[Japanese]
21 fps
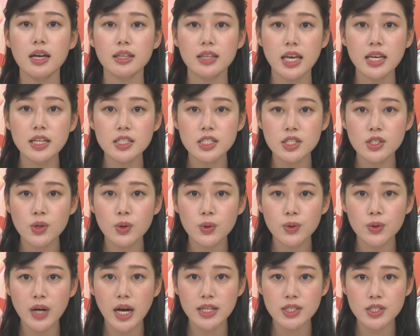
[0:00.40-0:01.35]
原子
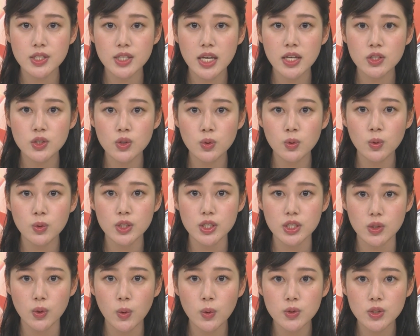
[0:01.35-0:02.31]
力発電所の
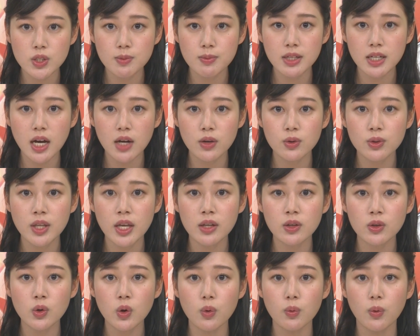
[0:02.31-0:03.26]
使用済み核
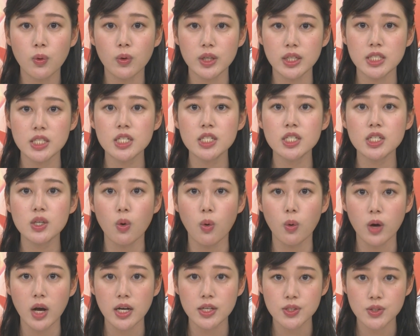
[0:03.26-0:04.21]
燃料を一時
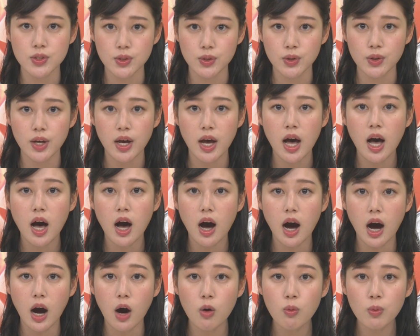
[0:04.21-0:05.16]
保管する
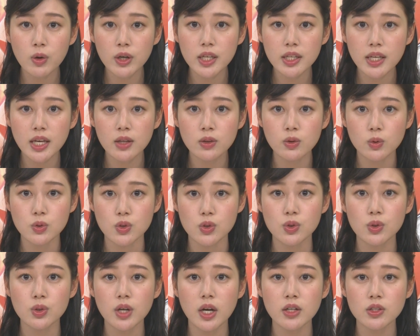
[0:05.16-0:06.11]
青森県の
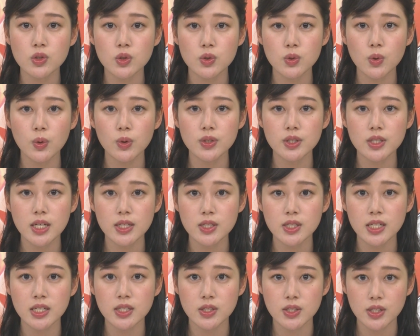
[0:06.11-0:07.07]
中間貯蔵施
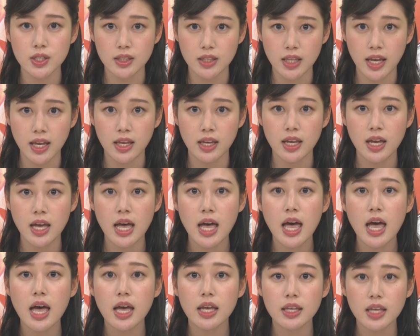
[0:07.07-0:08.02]
設について
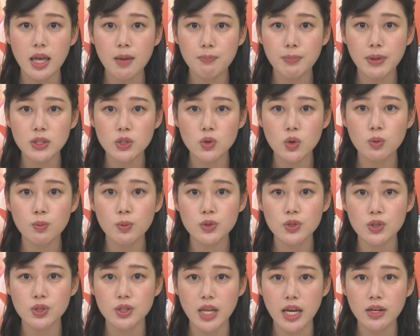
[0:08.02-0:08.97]
原発を
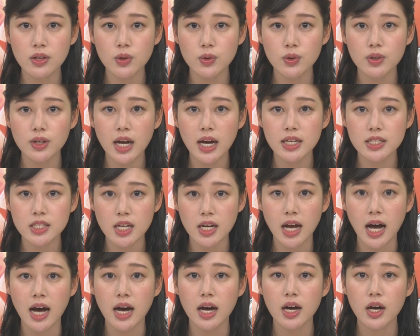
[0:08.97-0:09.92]
持つ電力会
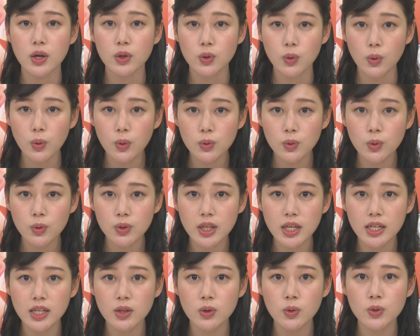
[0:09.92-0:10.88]
社が共同
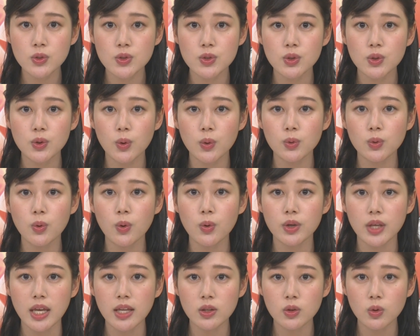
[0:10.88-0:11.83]
で利用すること
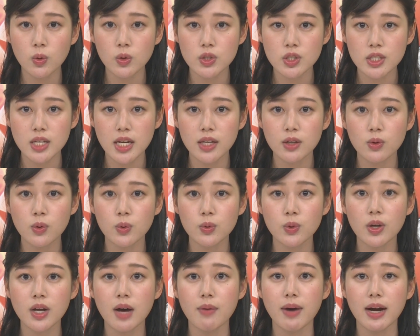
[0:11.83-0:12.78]
を検討している
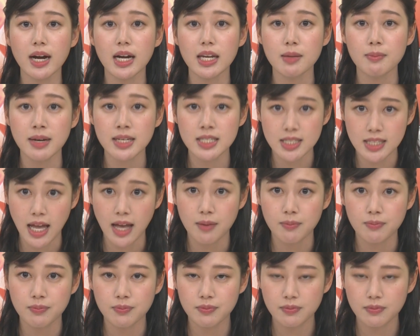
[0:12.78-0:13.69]
ことが分かりました